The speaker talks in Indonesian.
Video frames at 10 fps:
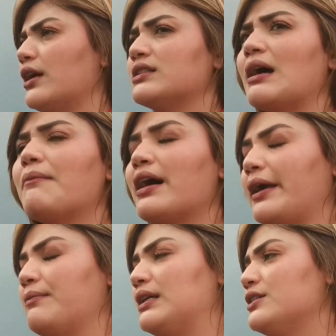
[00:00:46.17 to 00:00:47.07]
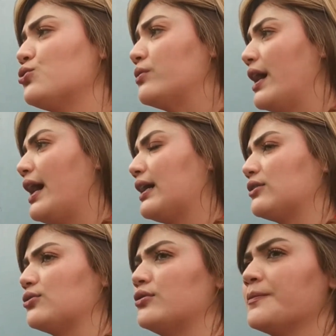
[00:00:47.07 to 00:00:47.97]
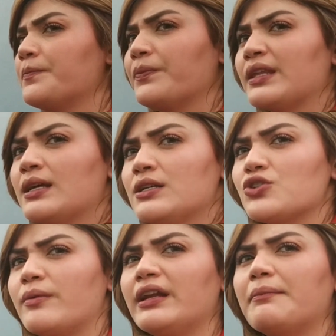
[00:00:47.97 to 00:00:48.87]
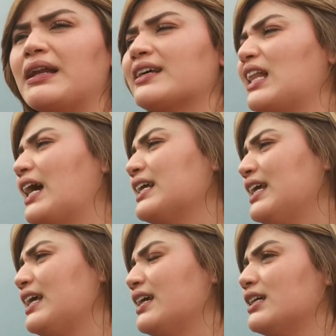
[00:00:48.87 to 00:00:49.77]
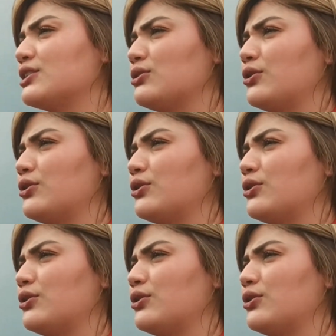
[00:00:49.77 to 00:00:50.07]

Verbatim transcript: ya sama kayak Billy juga gitu cuman ya balik lagi gitu